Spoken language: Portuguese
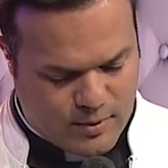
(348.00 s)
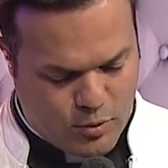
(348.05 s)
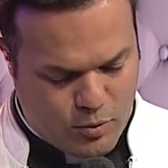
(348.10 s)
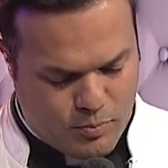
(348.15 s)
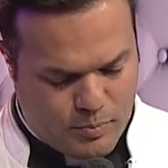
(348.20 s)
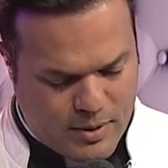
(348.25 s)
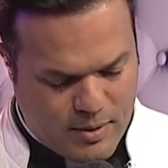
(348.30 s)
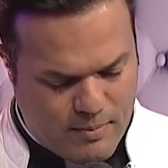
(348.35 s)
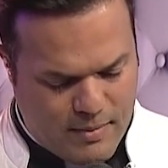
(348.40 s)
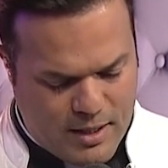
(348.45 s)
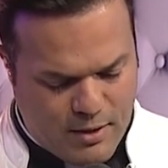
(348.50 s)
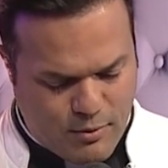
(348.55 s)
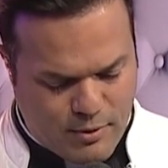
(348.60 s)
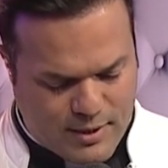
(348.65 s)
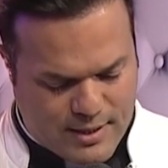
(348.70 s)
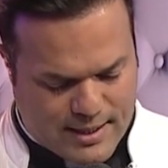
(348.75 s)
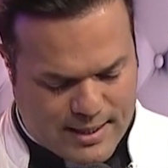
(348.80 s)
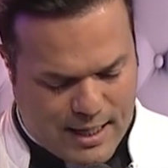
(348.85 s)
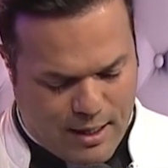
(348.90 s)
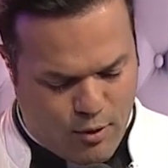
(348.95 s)
o primeiro
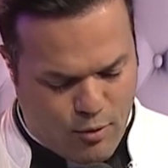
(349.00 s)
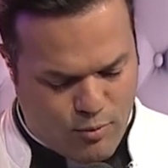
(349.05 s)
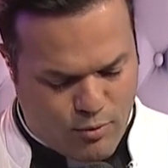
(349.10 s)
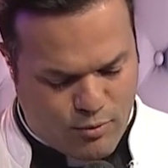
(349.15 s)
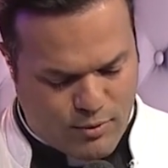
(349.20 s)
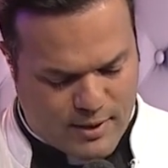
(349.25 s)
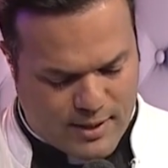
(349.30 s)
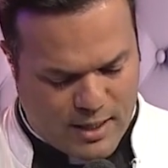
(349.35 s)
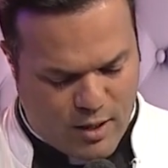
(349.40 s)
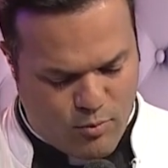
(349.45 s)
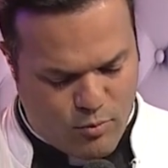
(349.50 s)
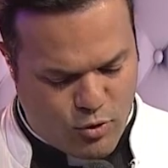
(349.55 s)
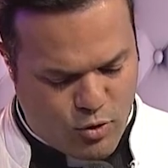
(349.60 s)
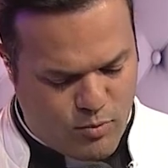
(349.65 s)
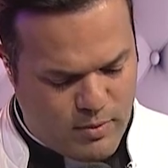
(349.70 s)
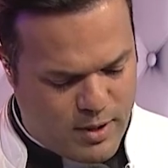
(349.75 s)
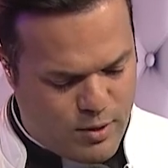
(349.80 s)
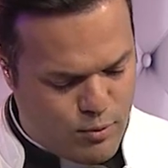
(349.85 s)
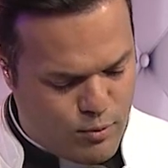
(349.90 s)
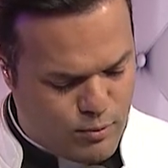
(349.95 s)
salmo, salmo
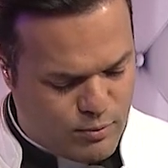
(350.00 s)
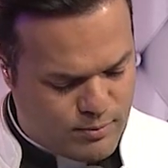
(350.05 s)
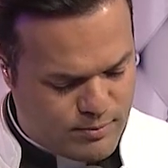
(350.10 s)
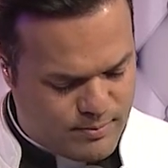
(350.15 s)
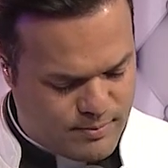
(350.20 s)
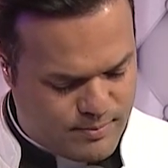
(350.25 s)
número um,